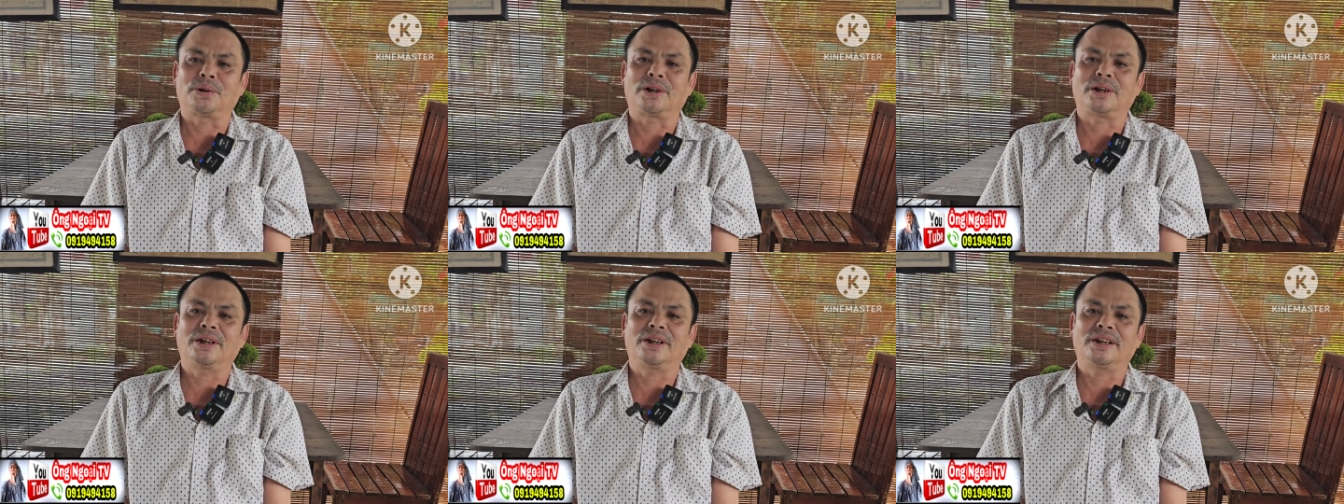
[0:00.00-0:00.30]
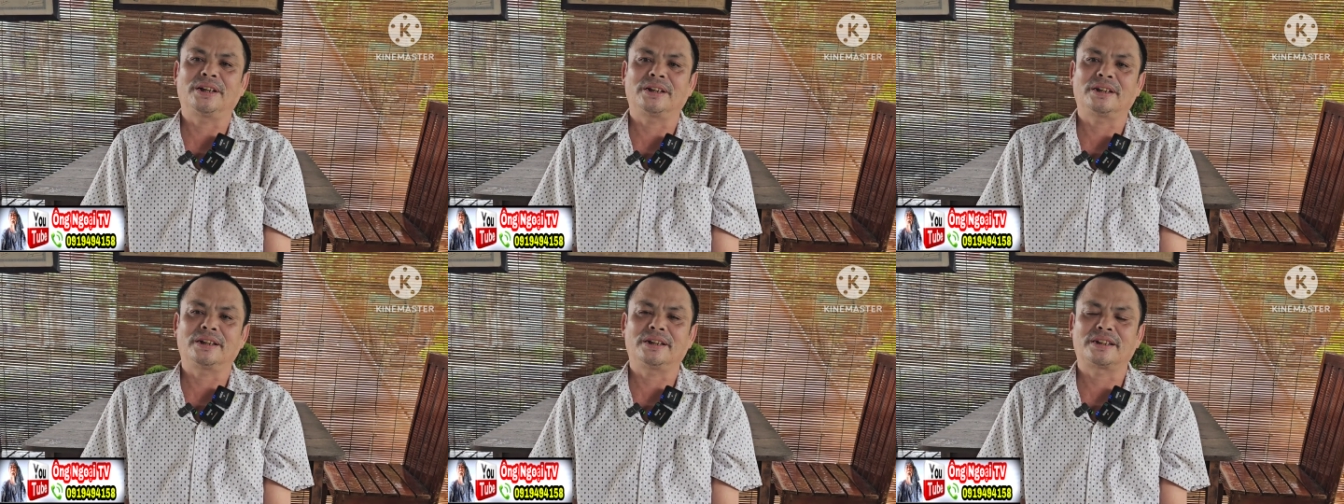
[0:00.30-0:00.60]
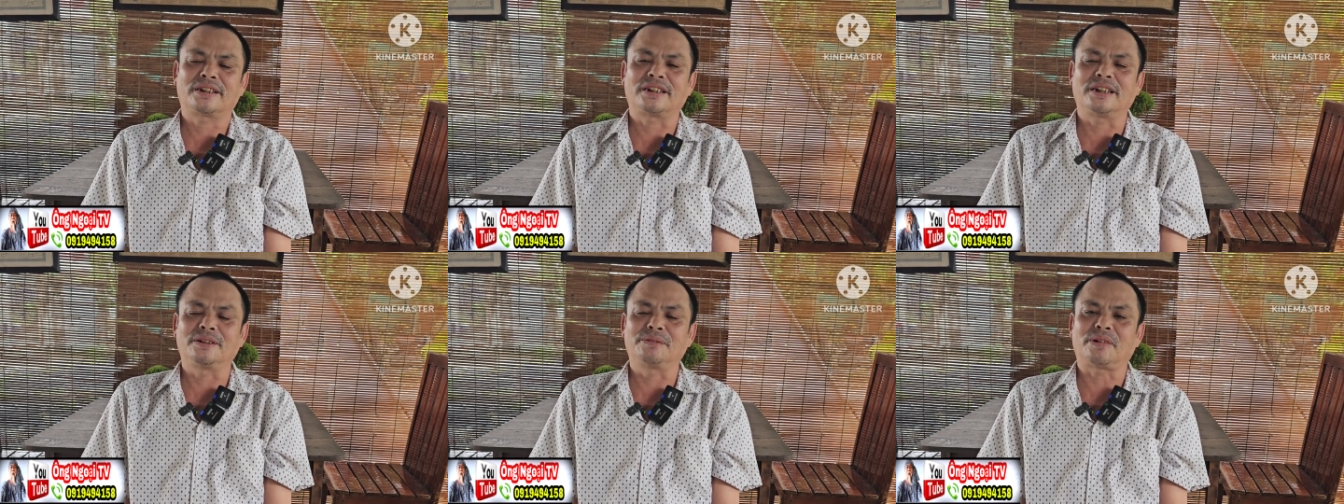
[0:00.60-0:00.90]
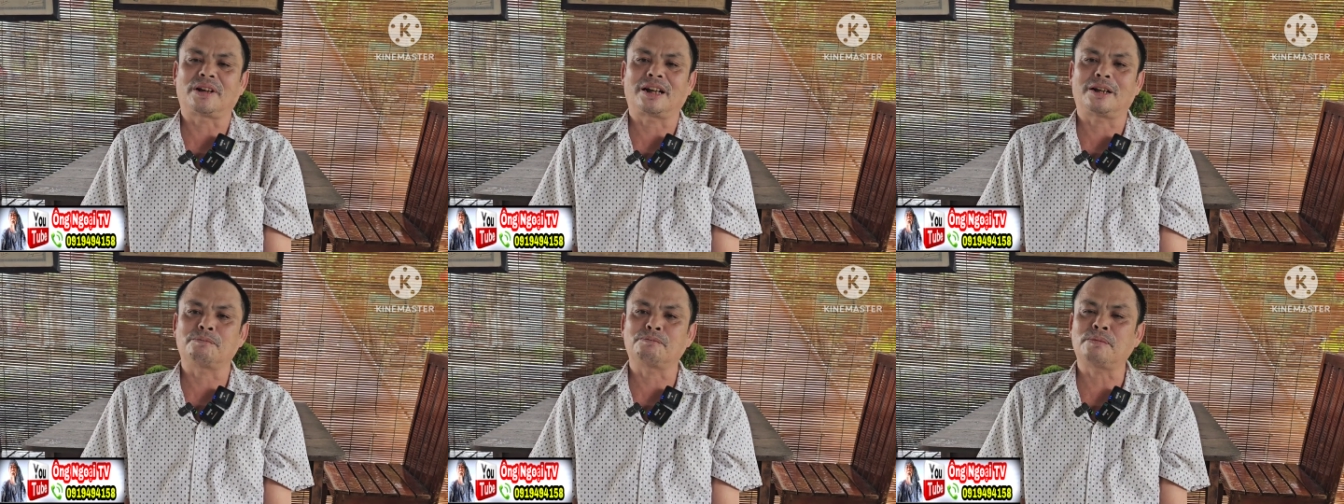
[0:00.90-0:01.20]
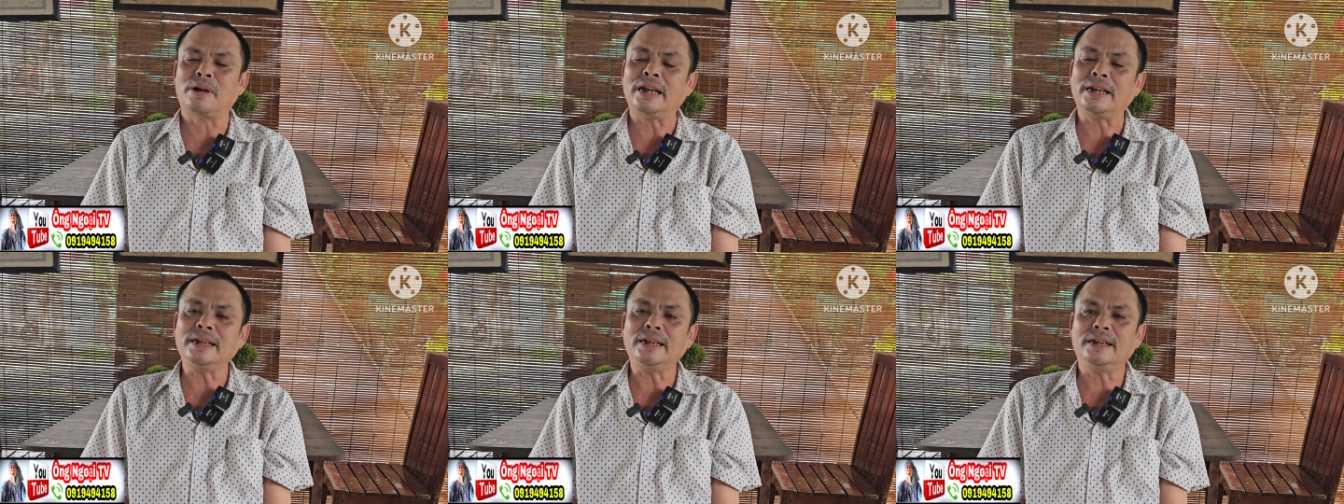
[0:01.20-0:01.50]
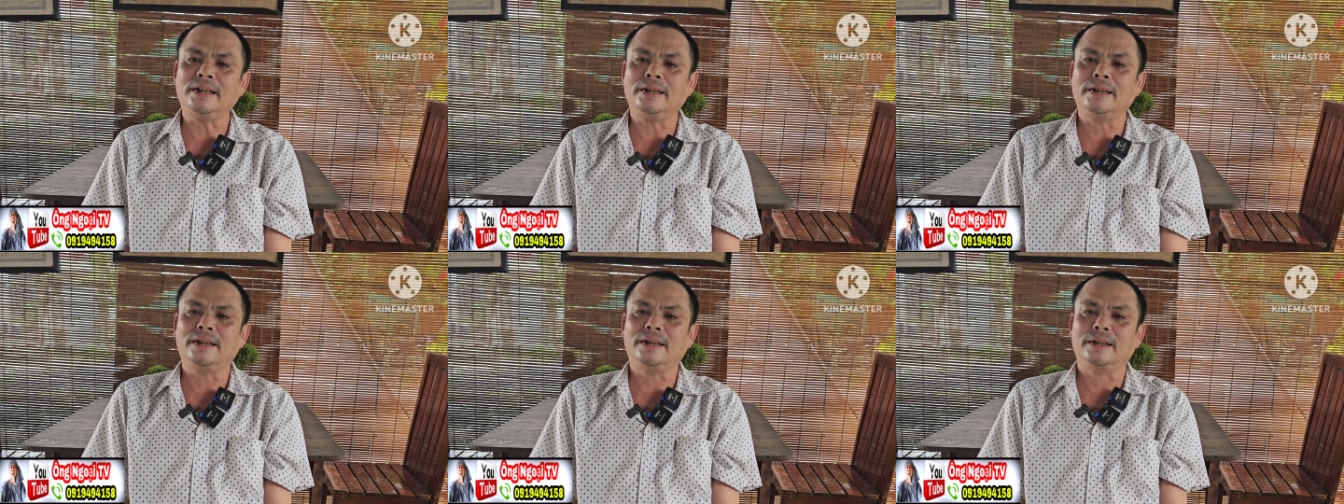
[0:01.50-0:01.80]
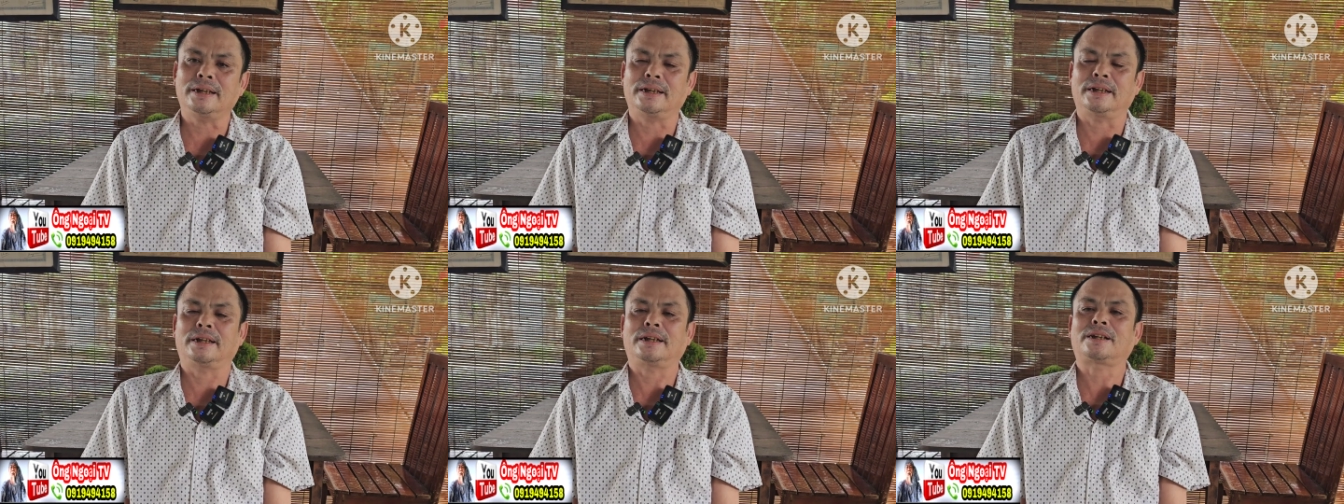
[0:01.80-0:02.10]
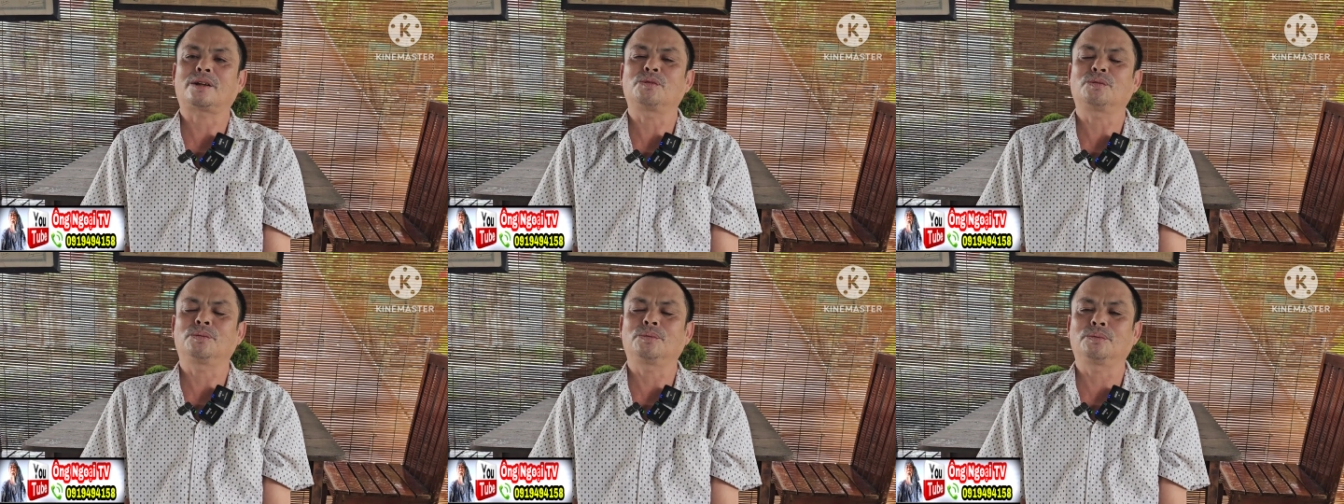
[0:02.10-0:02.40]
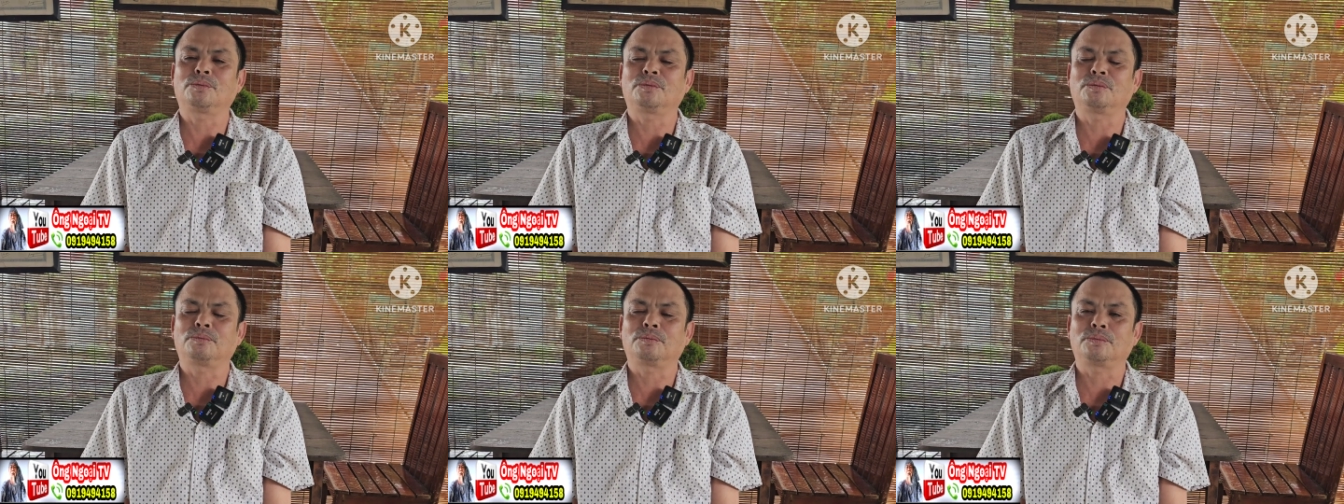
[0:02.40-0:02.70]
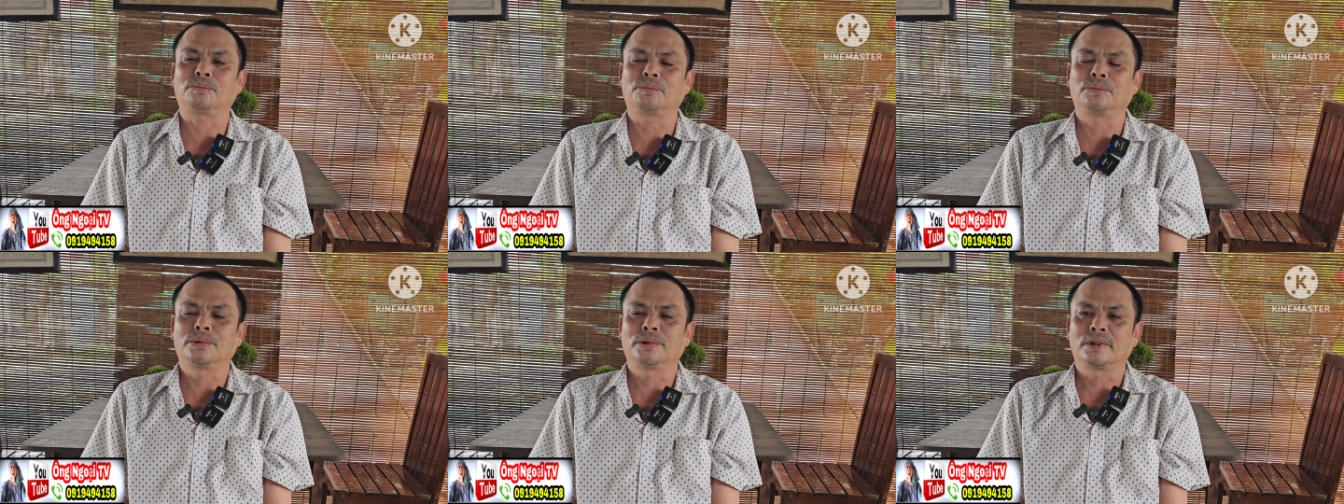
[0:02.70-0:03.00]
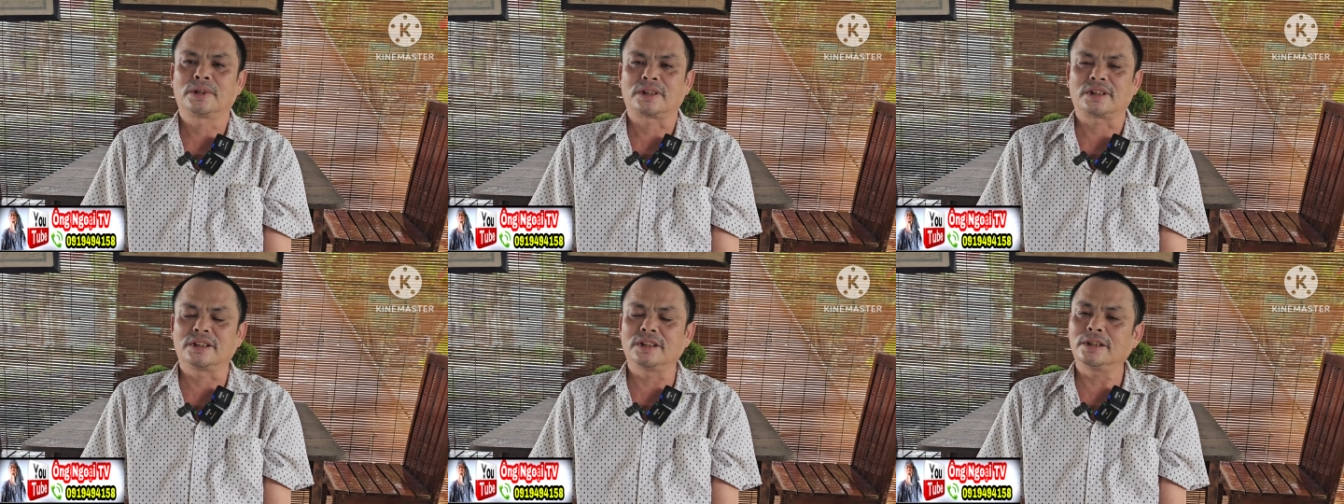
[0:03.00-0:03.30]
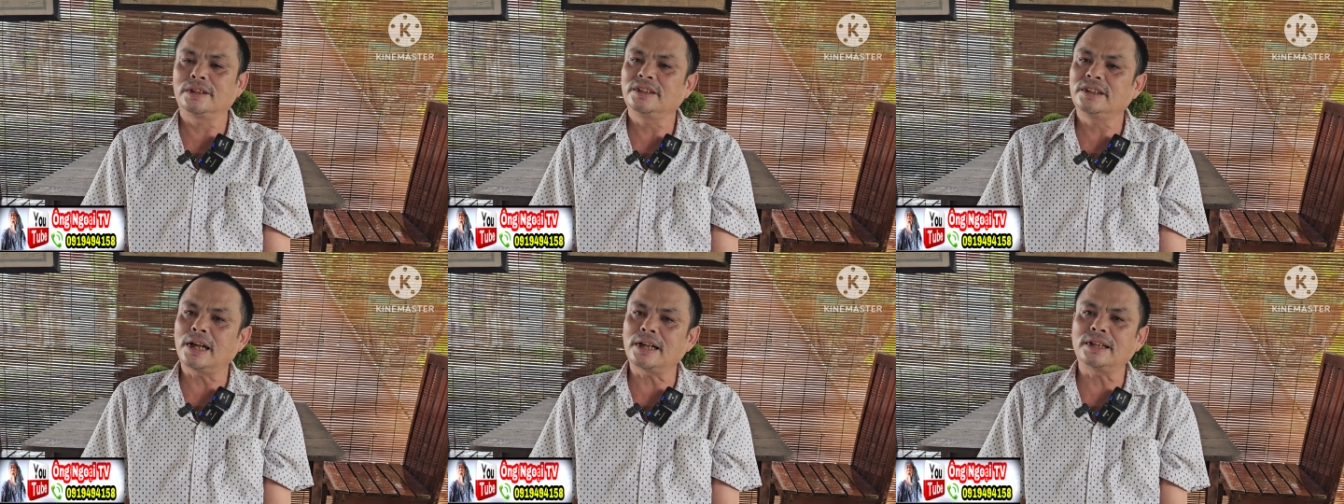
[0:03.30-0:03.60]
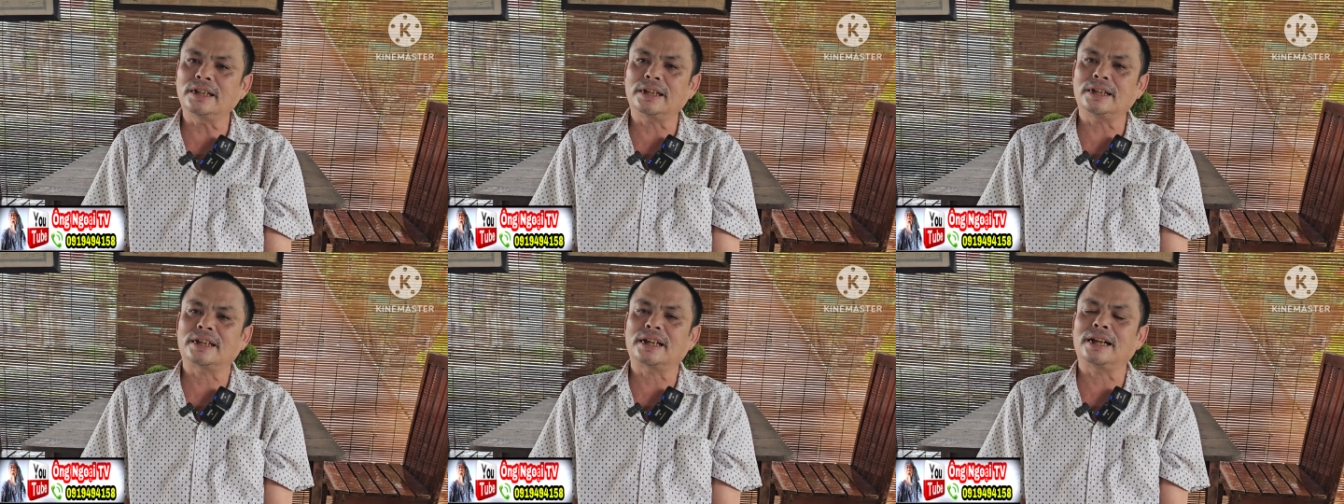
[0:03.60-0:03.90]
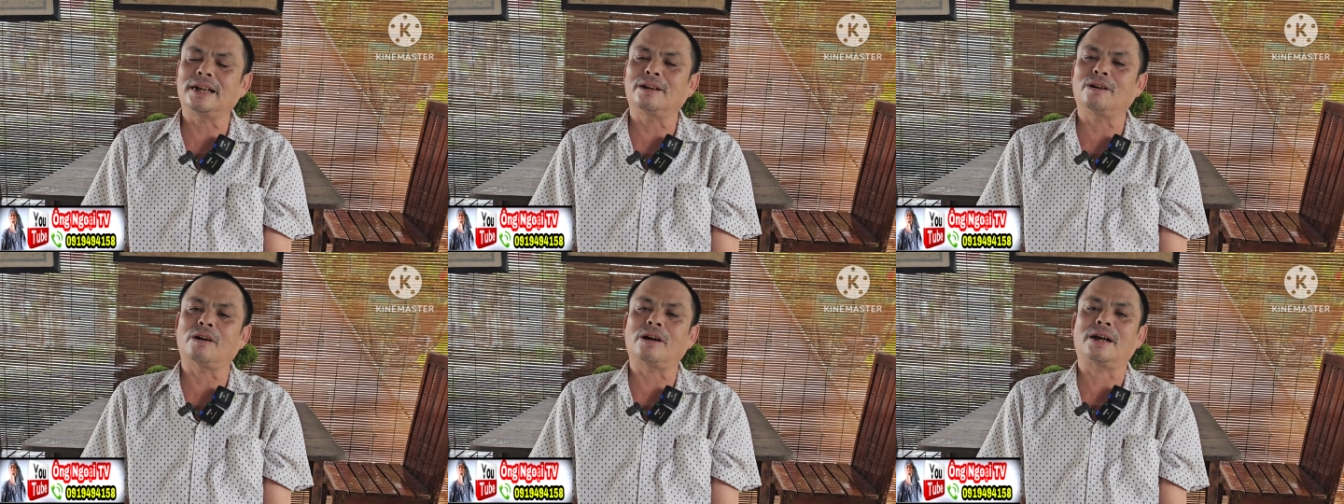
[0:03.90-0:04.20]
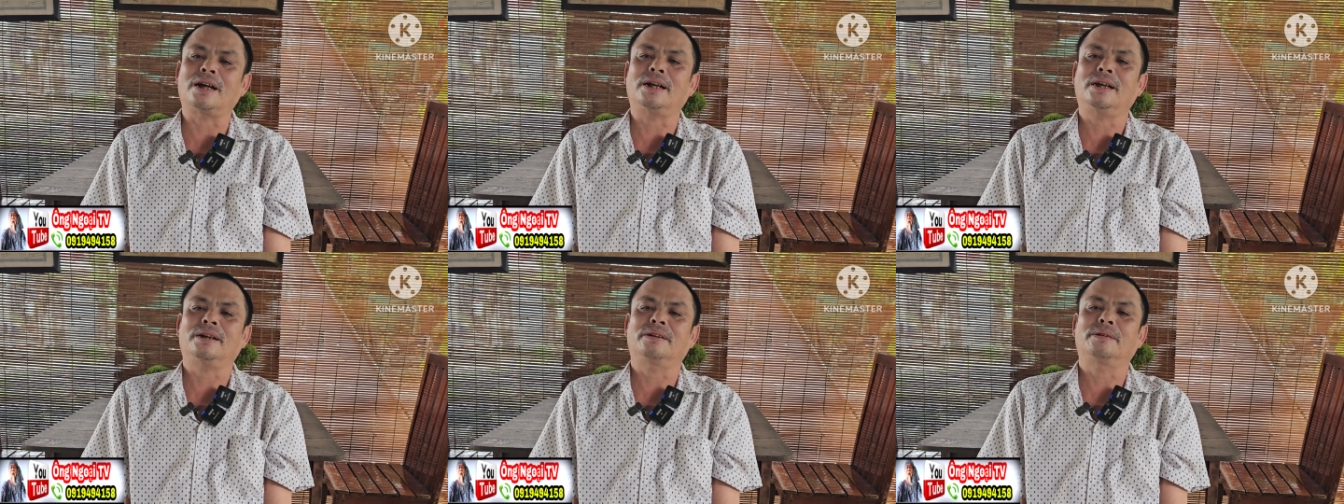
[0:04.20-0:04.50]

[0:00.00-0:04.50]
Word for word: đó, xin vào làm may hay công tư nhân hay này lọ,